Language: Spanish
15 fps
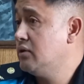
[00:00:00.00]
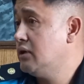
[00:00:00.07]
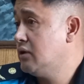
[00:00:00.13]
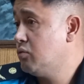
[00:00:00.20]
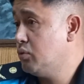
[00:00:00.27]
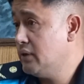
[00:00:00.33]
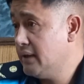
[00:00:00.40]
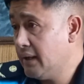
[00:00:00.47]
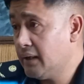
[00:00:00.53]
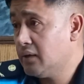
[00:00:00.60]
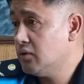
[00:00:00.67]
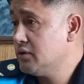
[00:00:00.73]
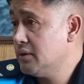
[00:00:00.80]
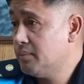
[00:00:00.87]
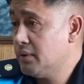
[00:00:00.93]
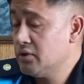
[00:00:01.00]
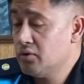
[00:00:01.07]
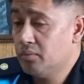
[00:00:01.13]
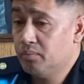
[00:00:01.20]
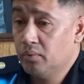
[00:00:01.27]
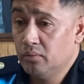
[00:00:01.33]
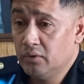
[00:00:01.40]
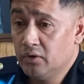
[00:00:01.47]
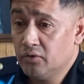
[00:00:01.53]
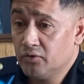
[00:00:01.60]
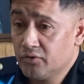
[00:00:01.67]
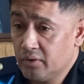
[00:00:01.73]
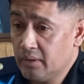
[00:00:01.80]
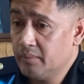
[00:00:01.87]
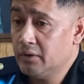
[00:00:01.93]
de cuidar los espacios públicos, no
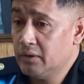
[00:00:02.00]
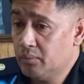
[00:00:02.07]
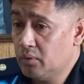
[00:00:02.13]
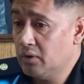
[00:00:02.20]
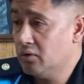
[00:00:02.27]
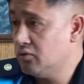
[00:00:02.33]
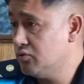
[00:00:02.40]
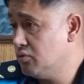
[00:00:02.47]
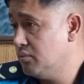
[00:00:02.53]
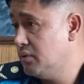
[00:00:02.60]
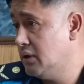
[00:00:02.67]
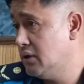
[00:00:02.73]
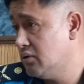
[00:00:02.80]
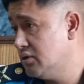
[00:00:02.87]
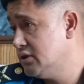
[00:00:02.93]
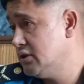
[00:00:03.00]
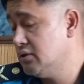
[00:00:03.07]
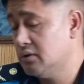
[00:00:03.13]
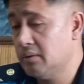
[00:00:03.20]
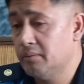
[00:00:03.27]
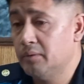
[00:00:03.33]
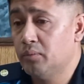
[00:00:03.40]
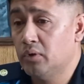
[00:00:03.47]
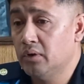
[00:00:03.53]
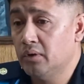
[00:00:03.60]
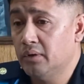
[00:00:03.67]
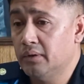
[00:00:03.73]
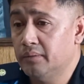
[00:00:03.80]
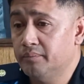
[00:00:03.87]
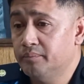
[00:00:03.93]
solamente por el consumo de alcohol, sino también
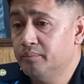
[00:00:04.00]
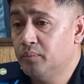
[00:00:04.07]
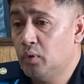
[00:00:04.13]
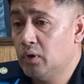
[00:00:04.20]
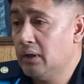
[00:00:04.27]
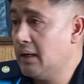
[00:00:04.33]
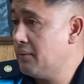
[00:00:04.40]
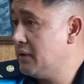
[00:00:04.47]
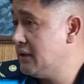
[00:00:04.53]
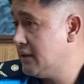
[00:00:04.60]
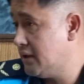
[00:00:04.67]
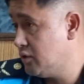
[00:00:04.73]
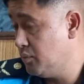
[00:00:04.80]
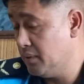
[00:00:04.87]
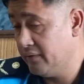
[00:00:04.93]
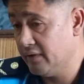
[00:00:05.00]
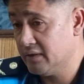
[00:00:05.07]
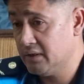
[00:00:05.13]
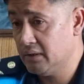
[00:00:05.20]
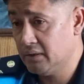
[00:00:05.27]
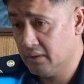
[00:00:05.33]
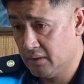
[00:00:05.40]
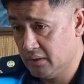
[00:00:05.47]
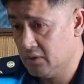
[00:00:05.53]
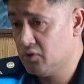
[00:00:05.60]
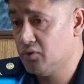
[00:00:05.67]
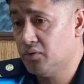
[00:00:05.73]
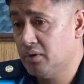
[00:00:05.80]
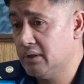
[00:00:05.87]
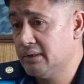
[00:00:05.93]
por, la venta de estupefacientes. De
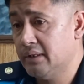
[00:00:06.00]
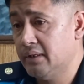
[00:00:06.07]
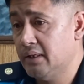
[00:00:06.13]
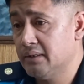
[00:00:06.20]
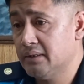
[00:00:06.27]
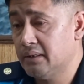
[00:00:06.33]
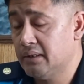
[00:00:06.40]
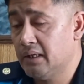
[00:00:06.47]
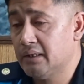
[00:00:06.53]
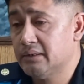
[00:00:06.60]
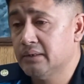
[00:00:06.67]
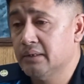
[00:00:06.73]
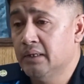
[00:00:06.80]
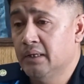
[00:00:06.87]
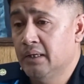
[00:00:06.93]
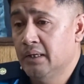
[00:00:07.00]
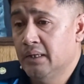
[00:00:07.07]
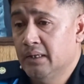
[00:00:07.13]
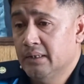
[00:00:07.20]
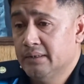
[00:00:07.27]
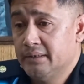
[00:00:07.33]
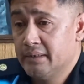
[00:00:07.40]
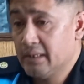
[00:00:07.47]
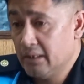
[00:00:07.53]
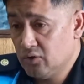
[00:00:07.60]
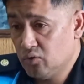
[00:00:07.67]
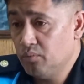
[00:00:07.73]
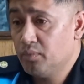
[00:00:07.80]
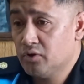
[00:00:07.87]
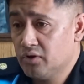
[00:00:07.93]
hecho, hace días atrás se
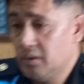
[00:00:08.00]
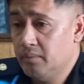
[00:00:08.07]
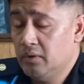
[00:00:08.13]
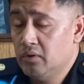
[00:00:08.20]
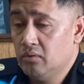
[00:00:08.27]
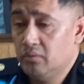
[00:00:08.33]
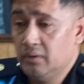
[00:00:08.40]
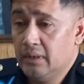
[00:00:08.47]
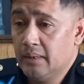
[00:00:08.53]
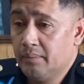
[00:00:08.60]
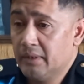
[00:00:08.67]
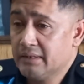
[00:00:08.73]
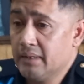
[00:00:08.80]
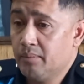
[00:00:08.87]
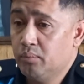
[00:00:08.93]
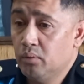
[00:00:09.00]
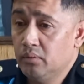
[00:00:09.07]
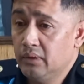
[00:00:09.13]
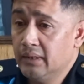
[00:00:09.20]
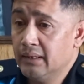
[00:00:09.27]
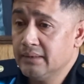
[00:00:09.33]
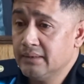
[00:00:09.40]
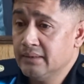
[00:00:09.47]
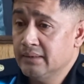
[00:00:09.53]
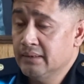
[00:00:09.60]
realizó un procedimiento en una de las plazas públicas.